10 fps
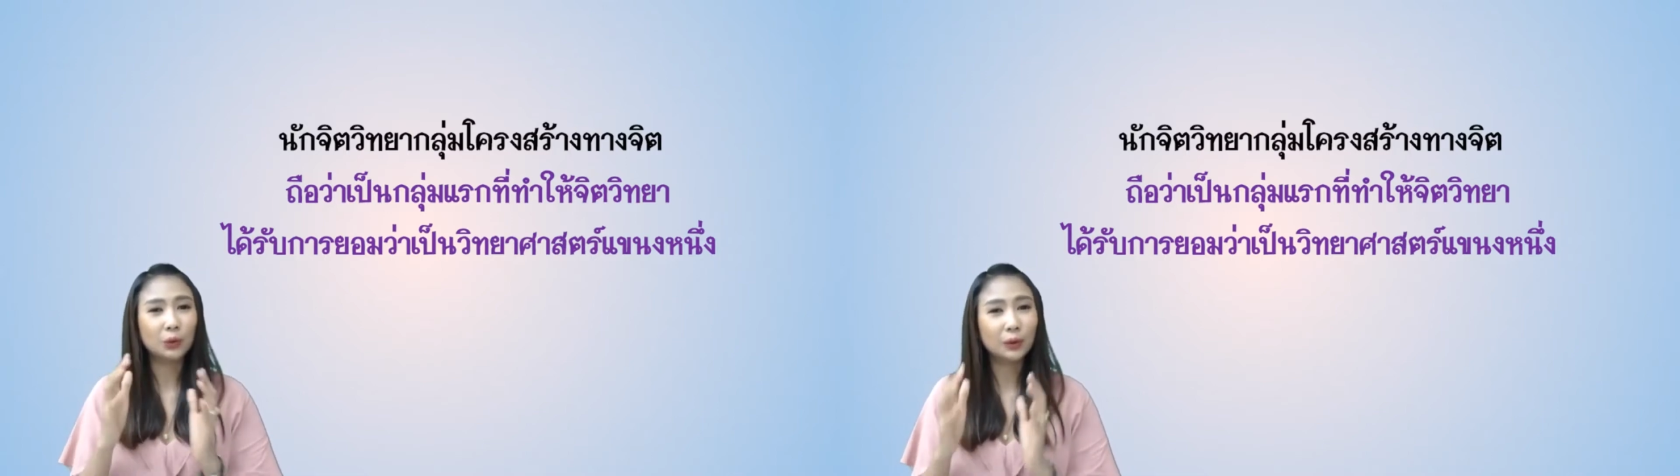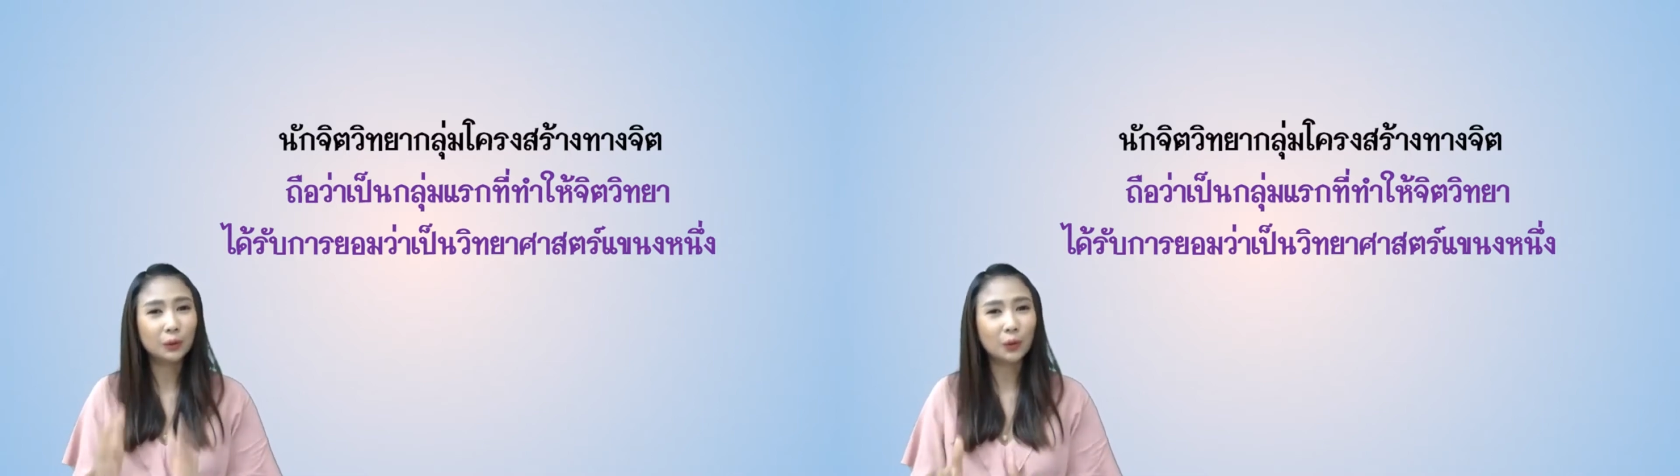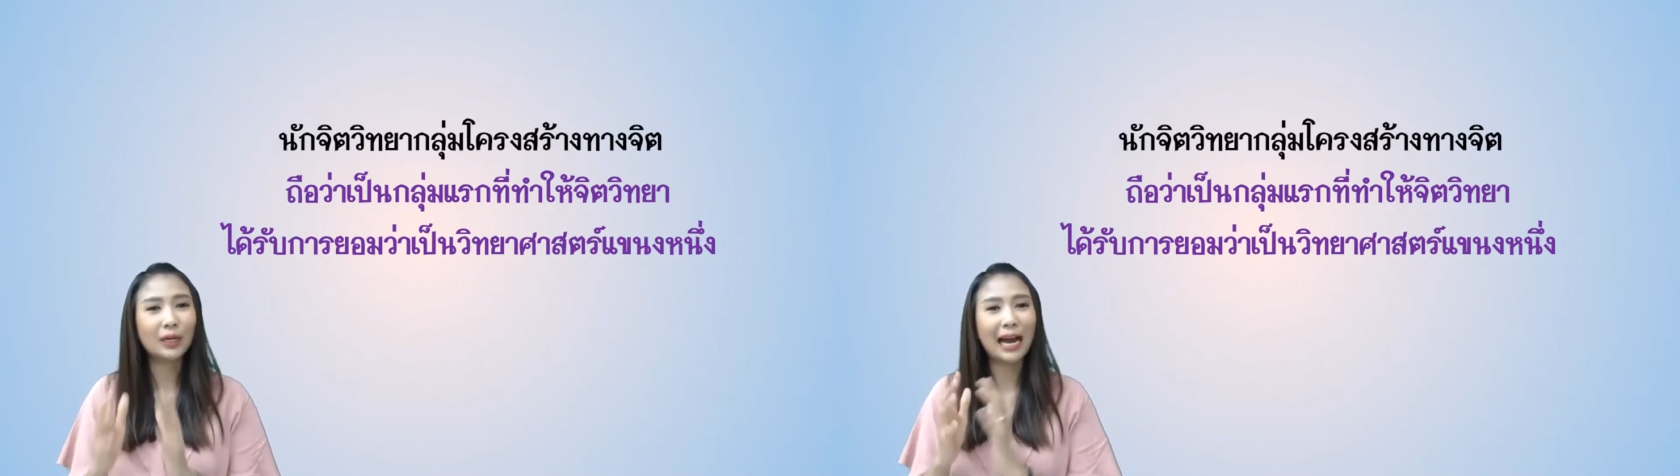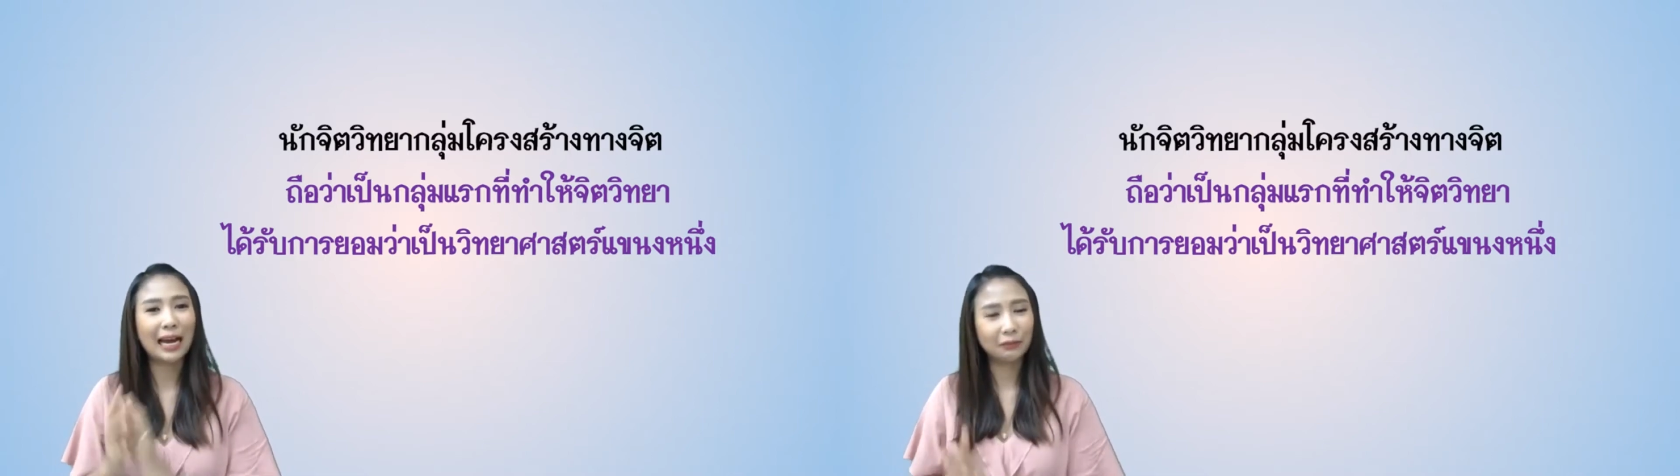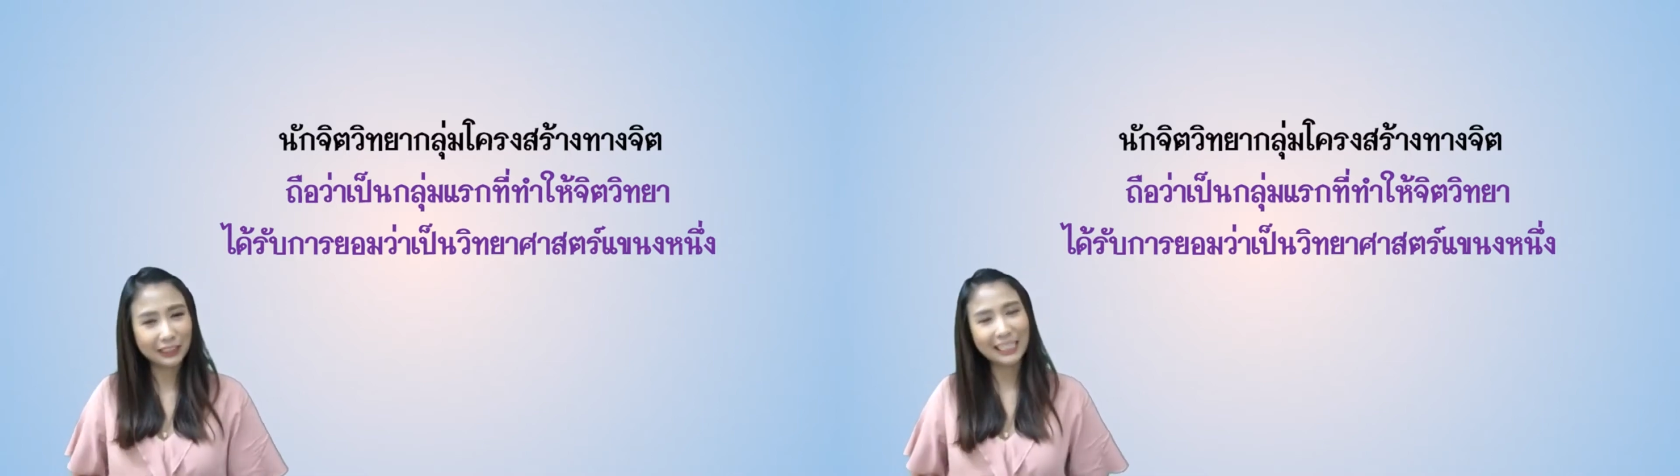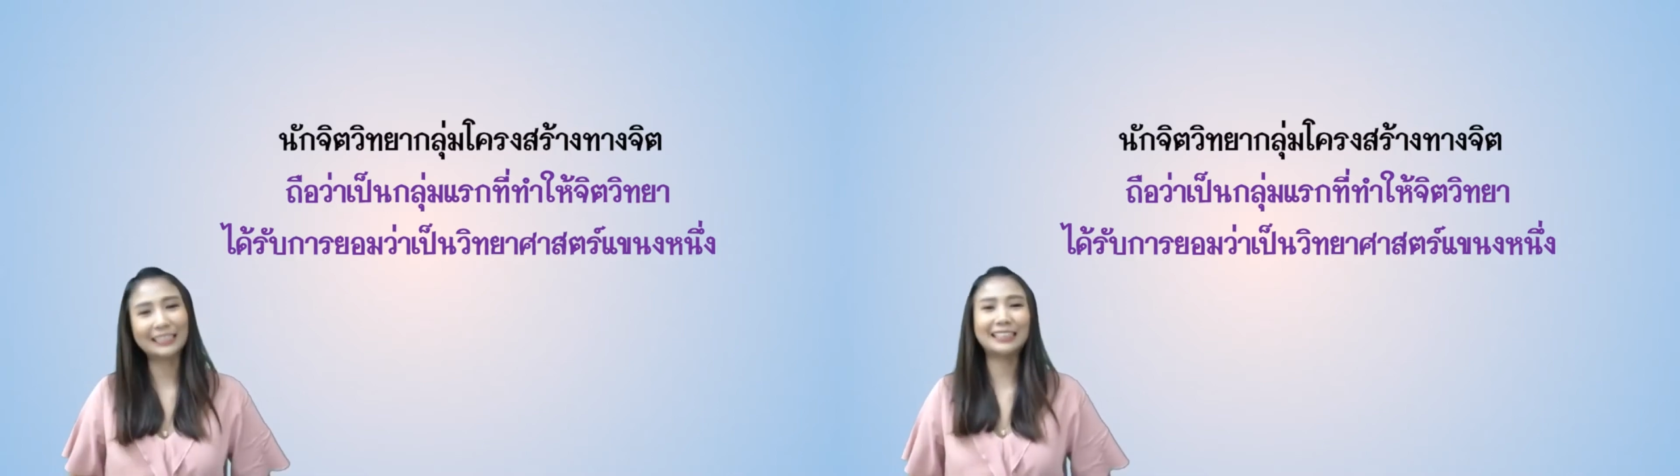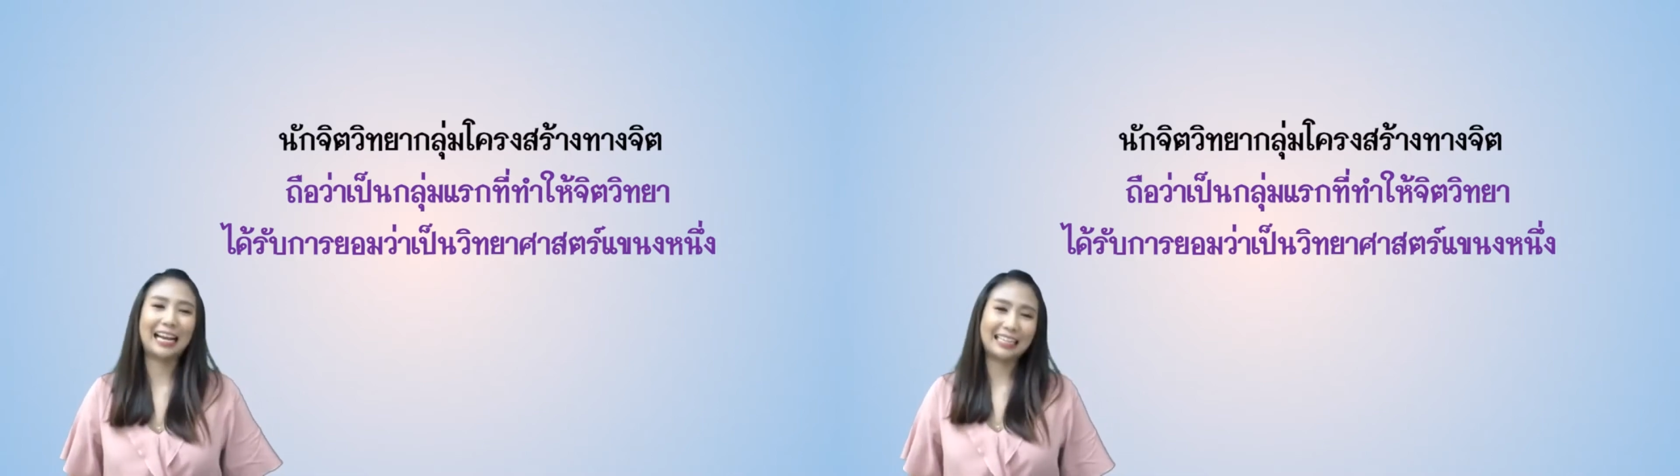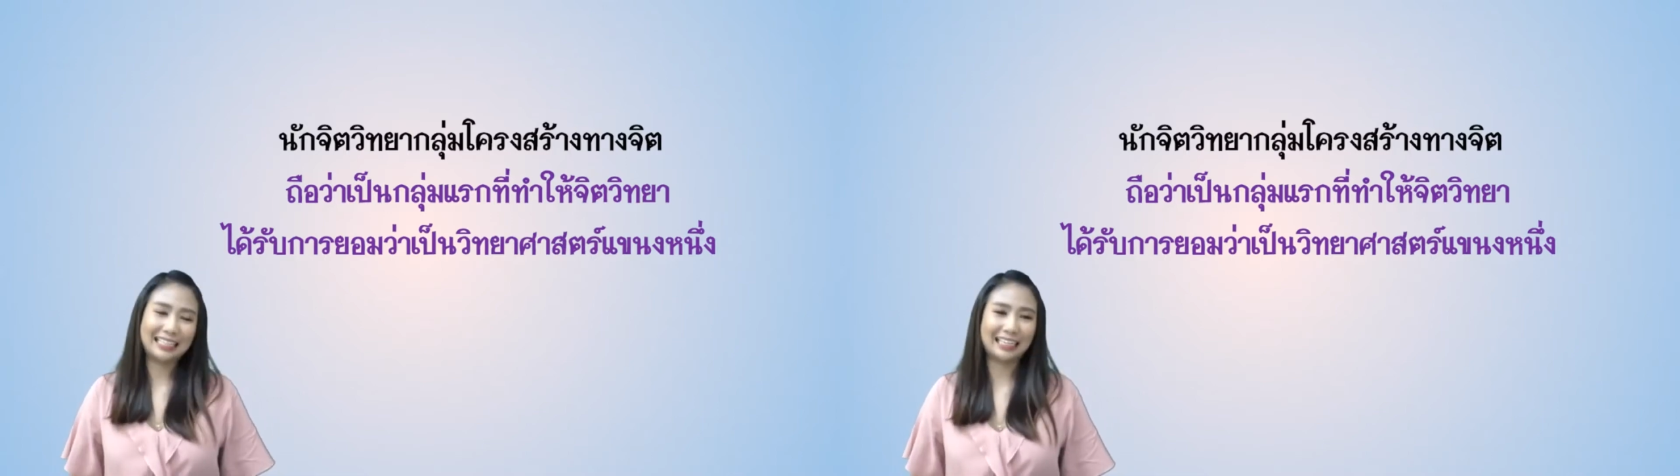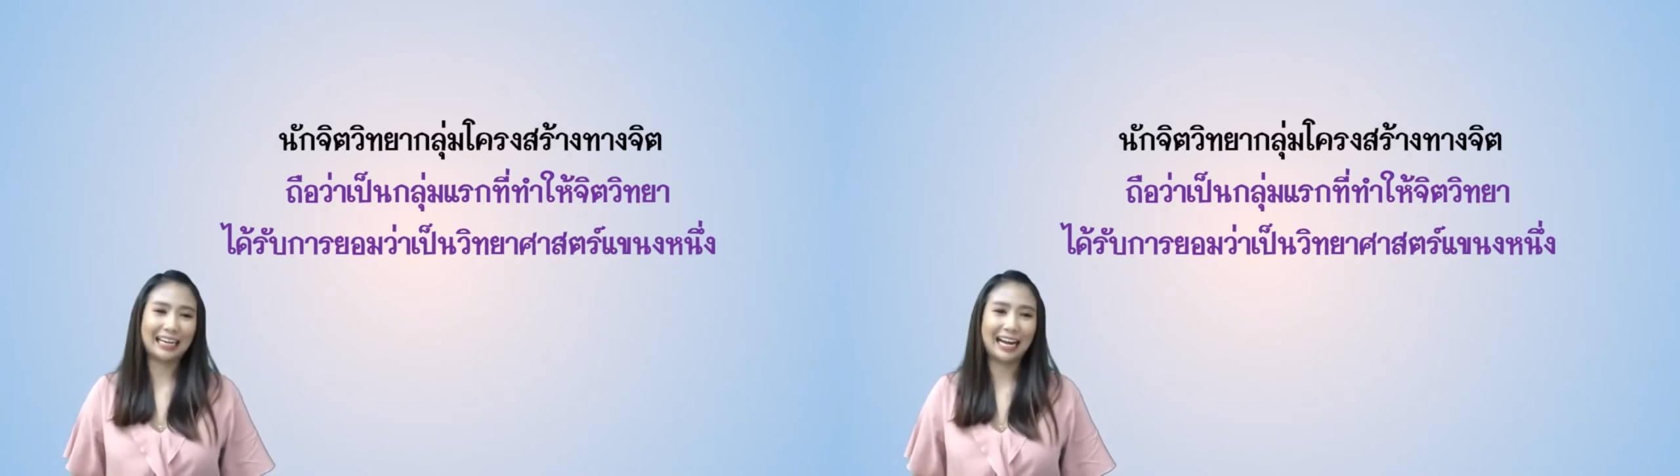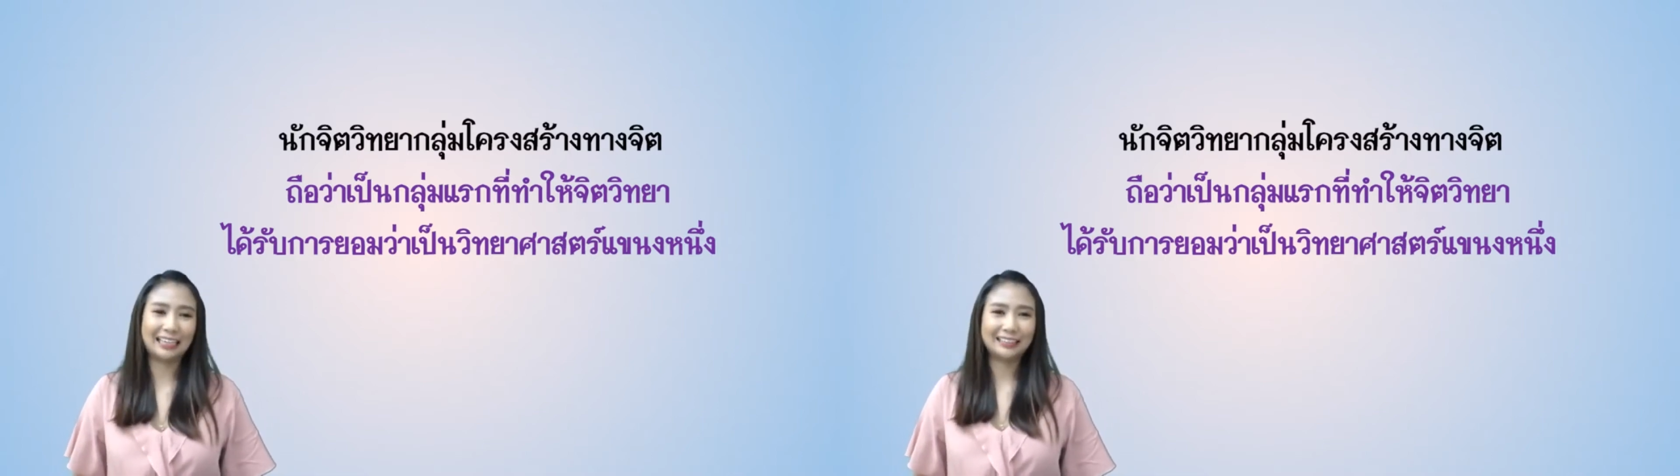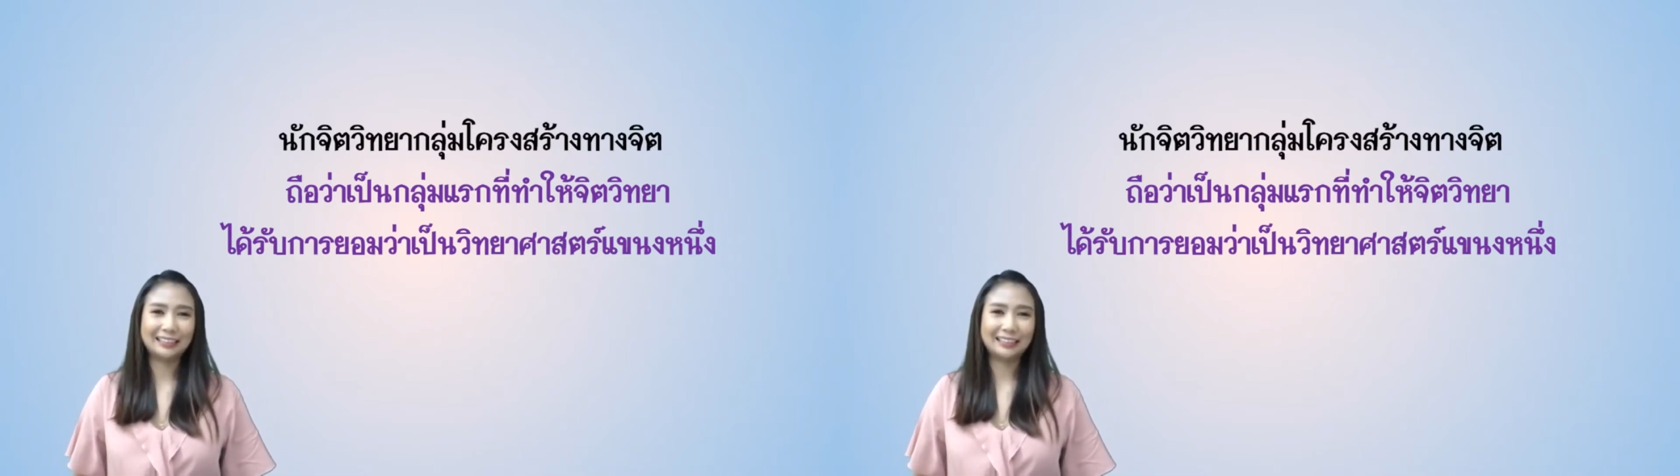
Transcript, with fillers: วงการวิทยาศาสตร์นั่นเองค่ะ